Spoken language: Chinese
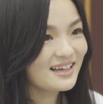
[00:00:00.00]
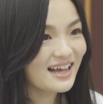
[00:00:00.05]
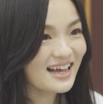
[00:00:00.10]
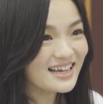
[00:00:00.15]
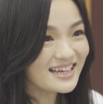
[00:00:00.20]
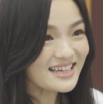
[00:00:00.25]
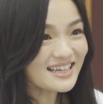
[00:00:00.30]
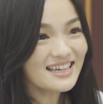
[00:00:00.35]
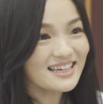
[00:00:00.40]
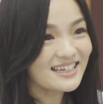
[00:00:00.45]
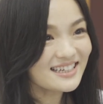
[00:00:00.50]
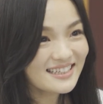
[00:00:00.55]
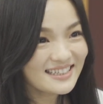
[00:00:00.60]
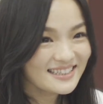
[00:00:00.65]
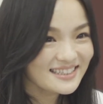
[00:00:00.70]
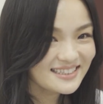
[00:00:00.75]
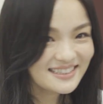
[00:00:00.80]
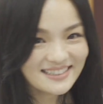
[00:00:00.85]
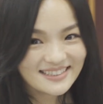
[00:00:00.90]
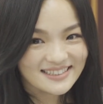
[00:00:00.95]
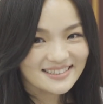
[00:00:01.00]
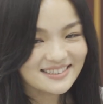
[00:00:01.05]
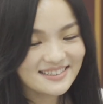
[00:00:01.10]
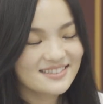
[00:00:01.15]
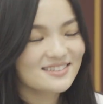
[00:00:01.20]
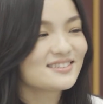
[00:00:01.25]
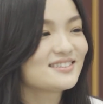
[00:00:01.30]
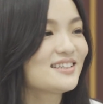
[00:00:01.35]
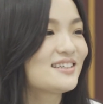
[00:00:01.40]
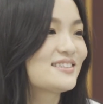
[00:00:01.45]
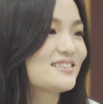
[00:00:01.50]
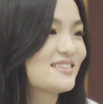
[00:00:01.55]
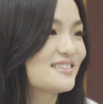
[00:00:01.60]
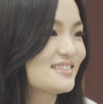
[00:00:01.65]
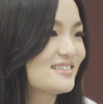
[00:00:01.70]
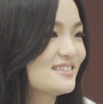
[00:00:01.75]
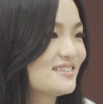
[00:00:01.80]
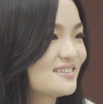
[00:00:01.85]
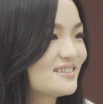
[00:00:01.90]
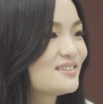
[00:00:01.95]
阿姨，这样子，
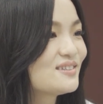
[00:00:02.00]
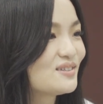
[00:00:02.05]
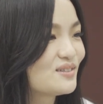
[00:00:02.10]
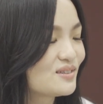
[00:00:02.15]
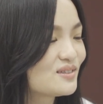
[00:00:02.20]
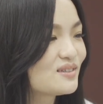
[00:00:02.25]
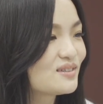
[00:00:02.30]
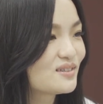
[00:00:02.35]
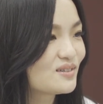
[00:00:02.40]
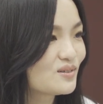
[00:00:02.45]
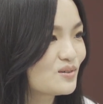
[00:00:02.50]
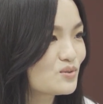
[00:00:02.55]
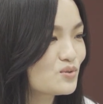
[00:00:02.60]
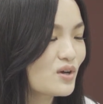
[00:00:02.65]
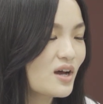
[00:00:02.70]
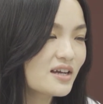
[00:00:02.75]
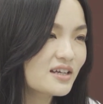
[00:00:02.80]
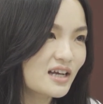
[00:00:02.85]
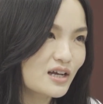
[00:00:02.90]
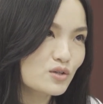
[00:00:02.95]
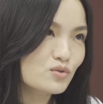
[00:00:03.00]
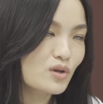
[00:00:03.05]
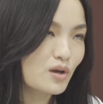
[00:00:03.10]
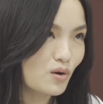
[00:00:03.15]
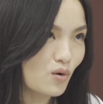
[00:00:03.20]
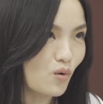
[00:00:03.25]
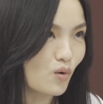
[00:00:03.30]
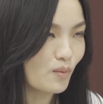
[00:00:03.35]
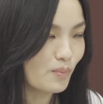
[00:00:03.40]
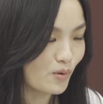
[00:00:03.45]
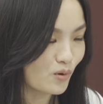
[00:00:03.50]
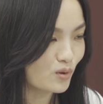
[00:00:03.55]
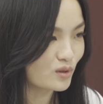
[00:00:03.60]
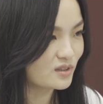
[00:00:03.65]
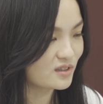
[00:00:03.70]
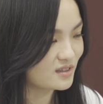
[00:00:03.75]
我觉得应该算伯是姐